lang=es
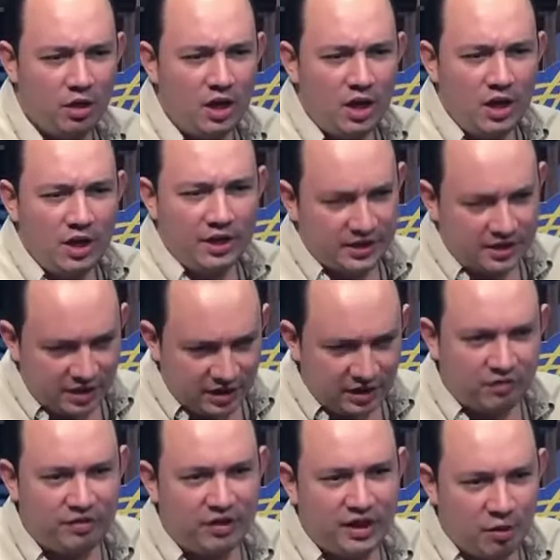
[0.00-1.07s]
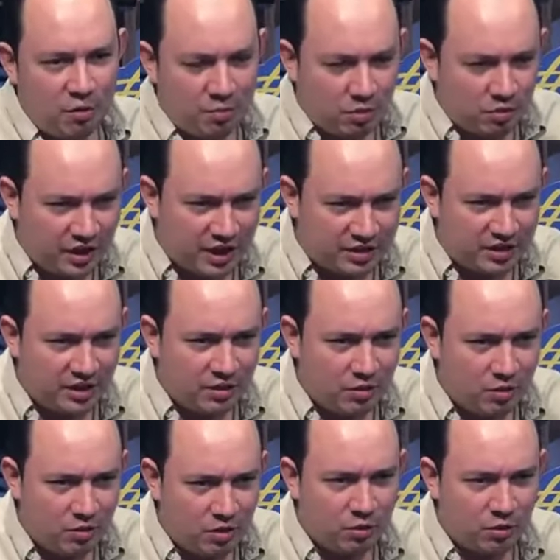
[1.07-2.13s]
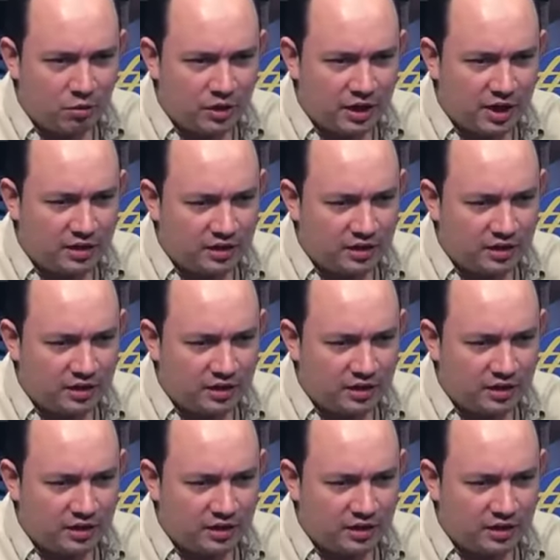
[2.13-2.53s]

una oposición amiga del gobierno que